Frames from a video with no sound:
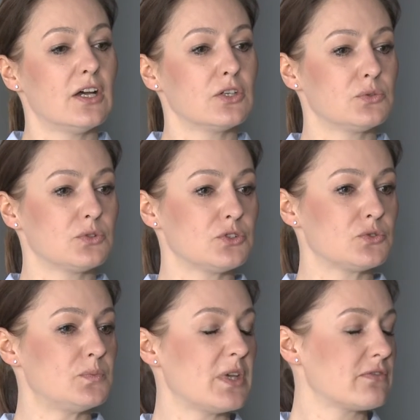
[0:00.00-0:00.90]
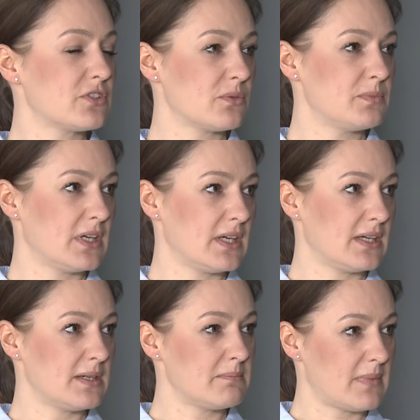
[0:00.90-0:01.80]
który skupia w
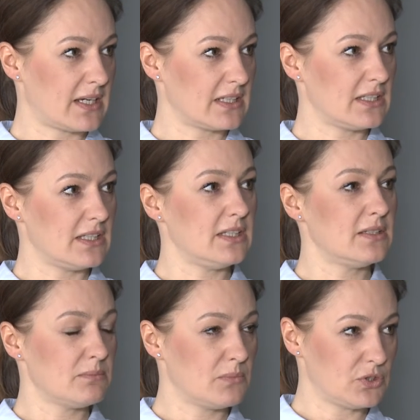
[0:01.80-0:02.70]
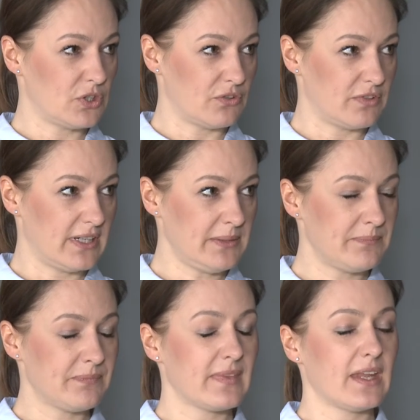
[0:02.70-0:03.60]
sobie marki modowe.
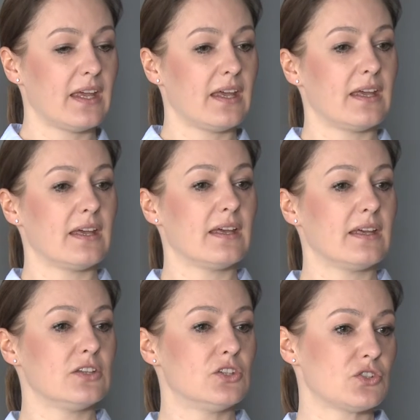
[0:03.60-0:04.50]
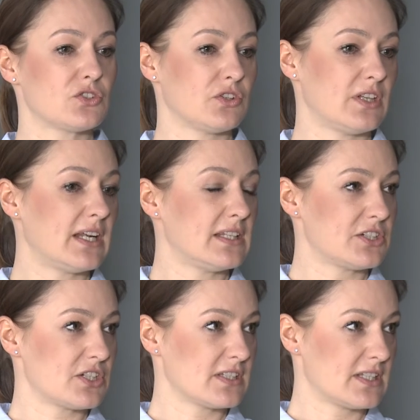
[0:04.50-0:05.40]
E, doskonale
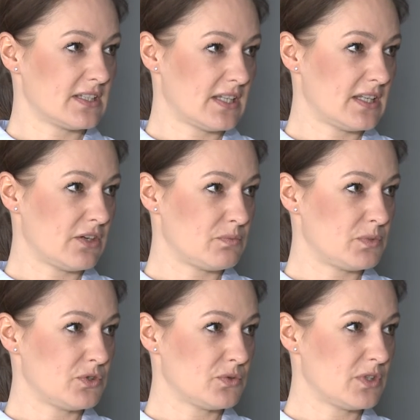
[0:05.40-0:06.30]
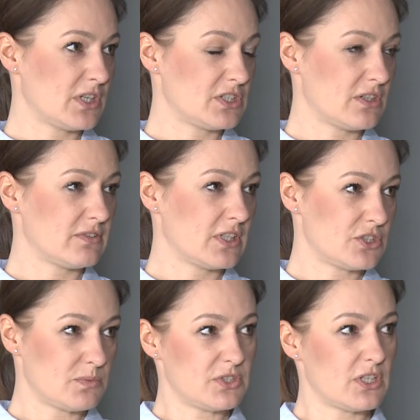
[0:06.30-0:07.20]
nasza strategia wpisuje się w
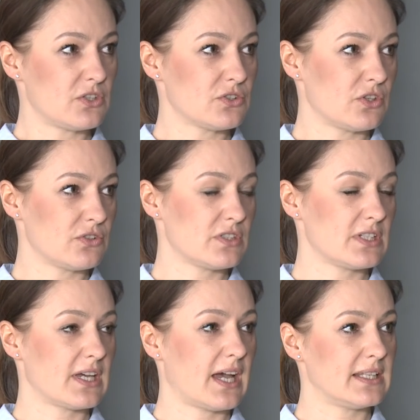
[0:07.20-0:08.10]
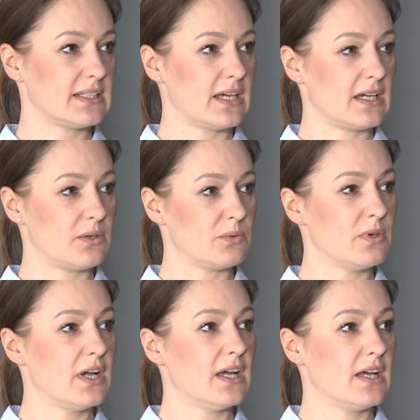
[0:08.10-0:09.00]
najszybciej rosnący
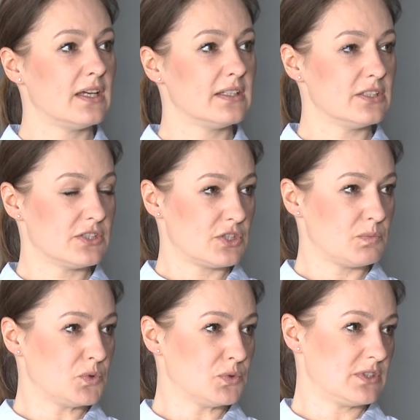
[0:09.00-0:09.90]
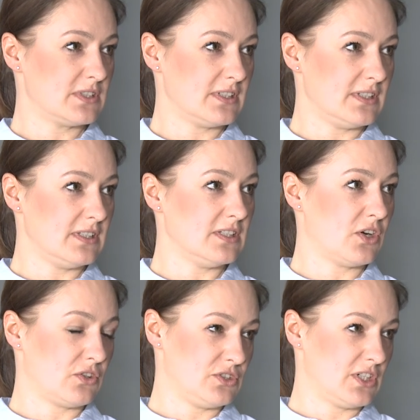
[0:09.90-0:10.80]
kanał dystrybucji
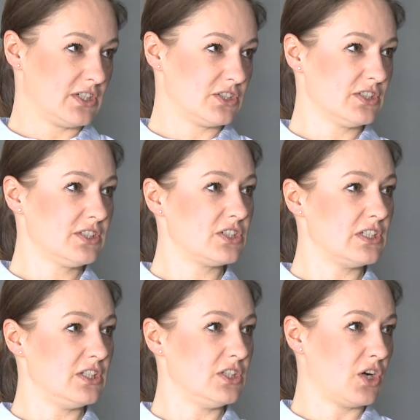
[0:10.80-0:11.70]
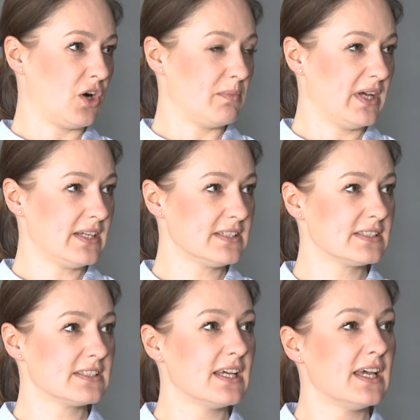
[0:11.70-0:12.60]
odzieży, czyli
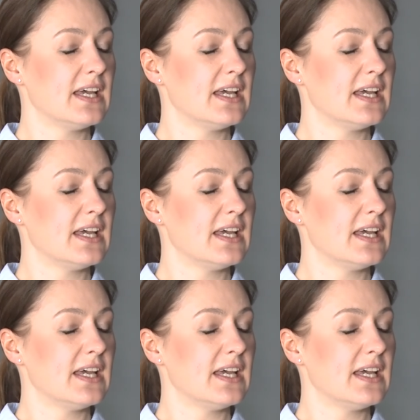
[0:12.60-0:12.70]
e-commerce.